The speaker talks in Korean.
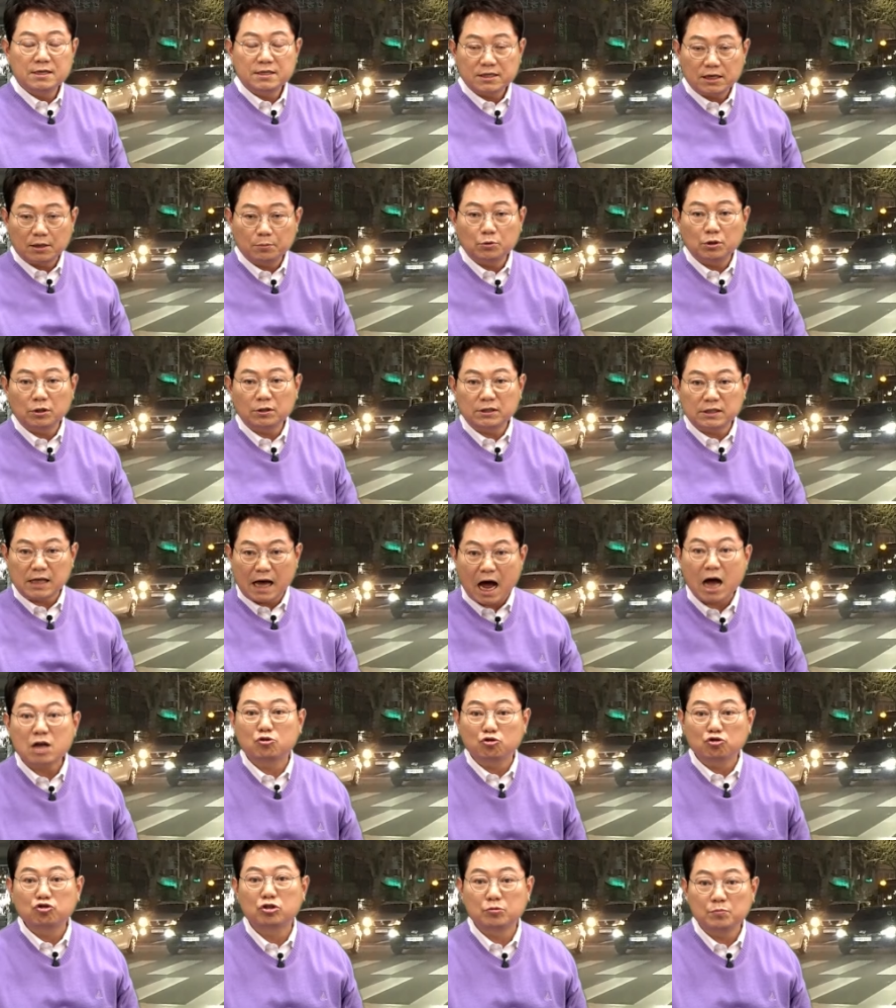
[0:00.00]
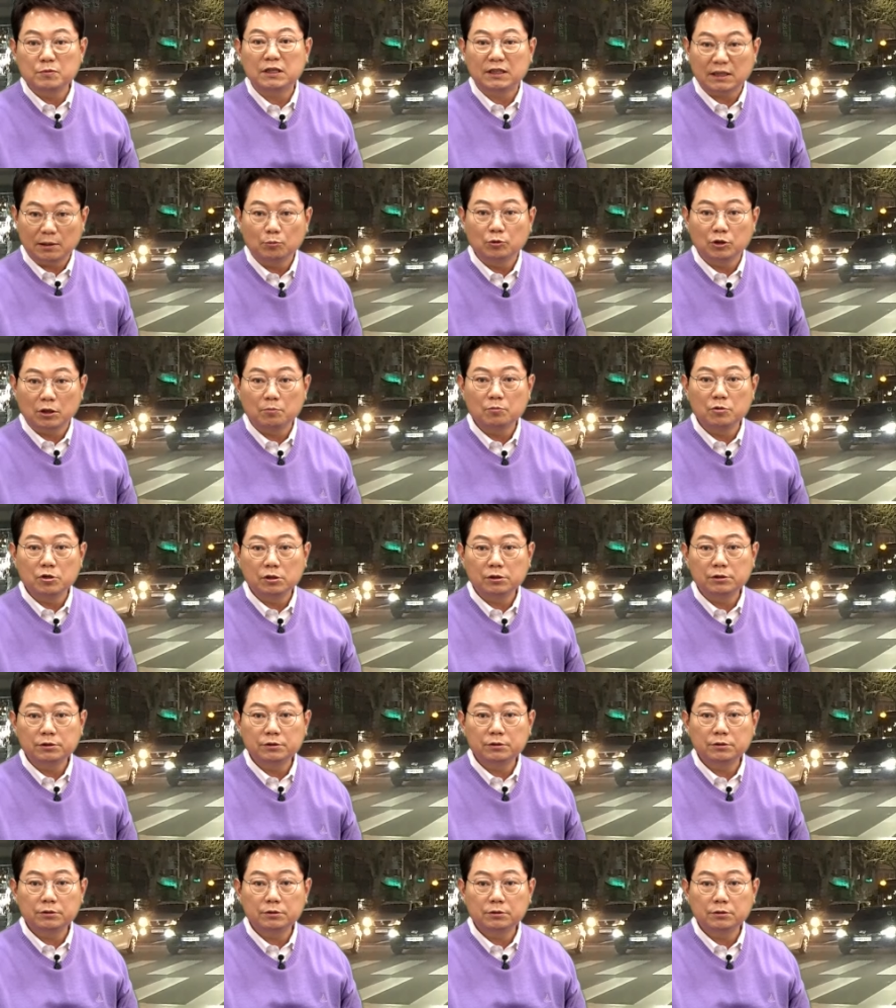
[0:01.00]
잘못하면 다 죽습니다.
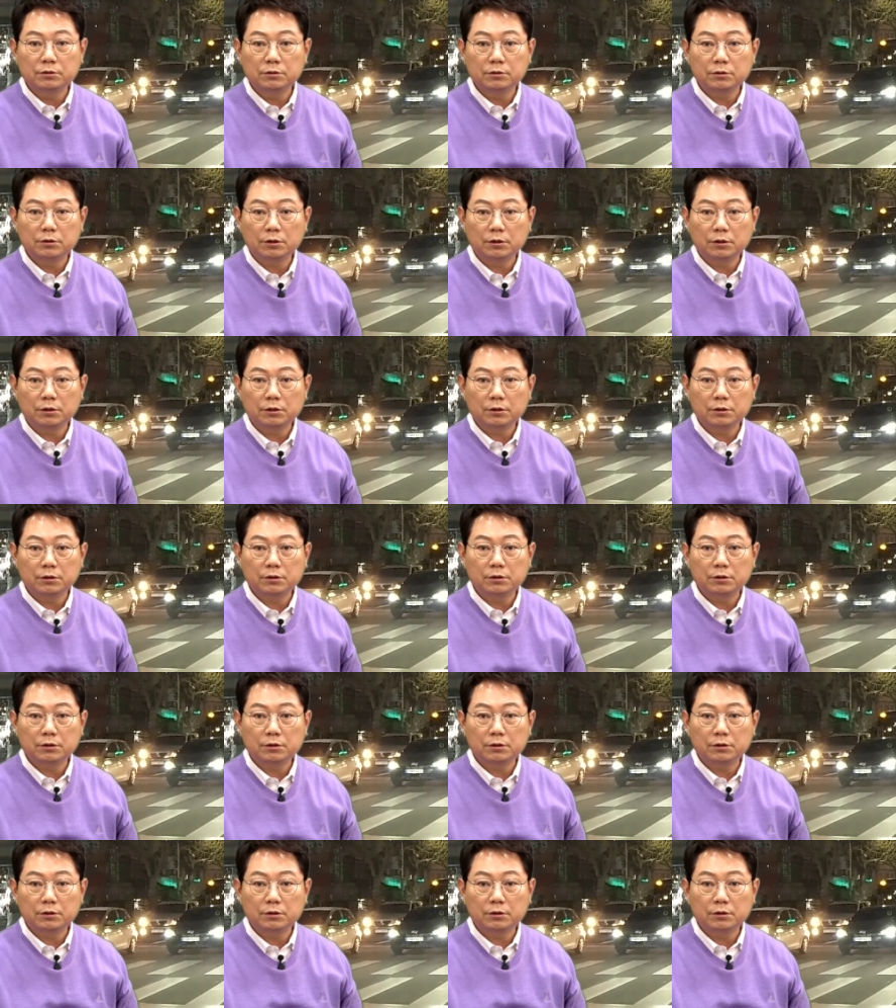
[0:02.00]
잘못하면. 예.